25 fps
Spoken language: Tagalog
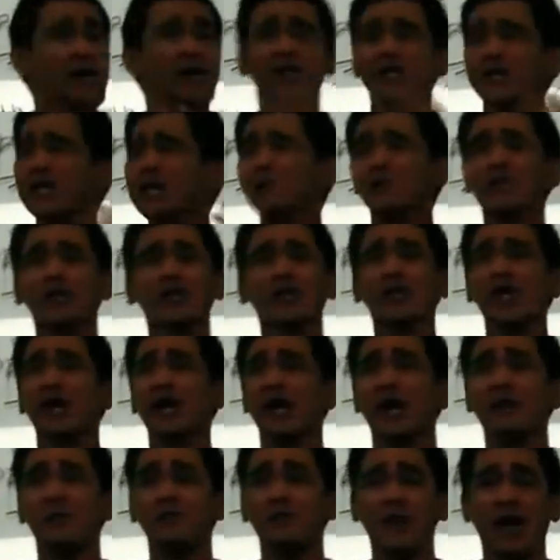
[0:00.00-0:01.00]
Pag hindi mo
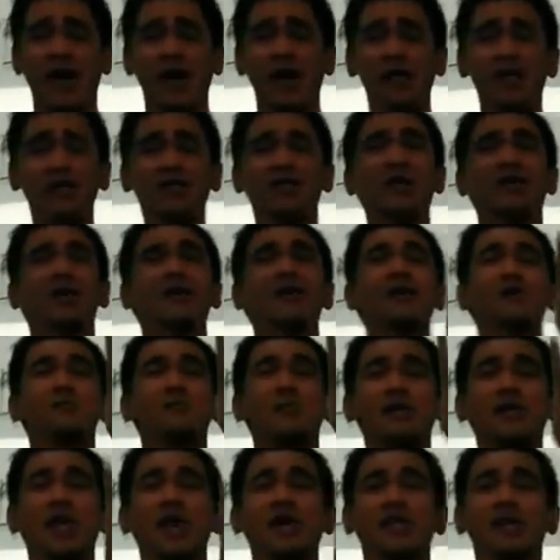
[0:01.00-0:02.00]
tinanggap yan,
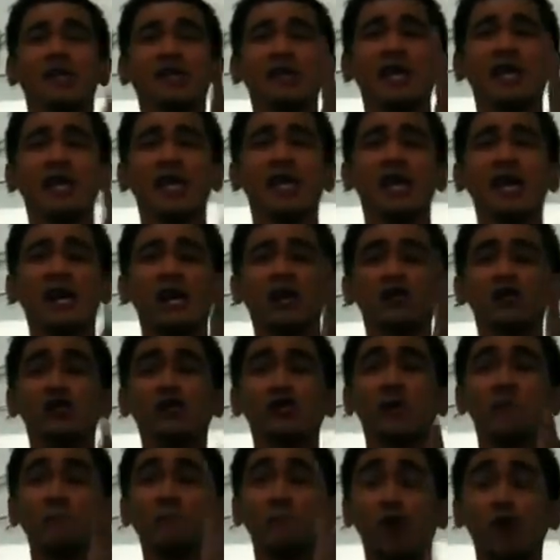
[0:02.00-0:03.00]
mananatili ka
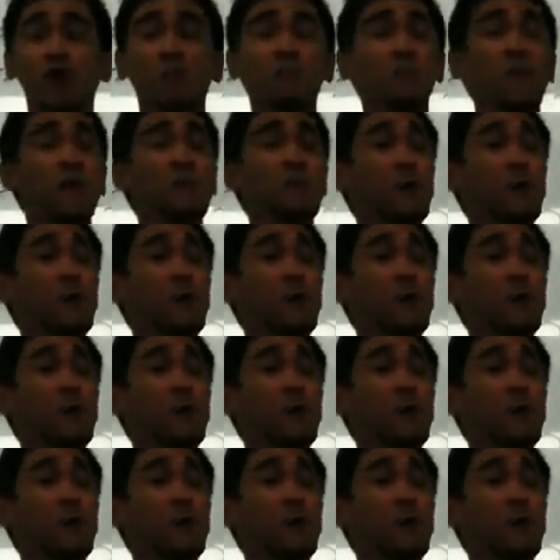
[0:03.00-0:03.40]
dun sa poor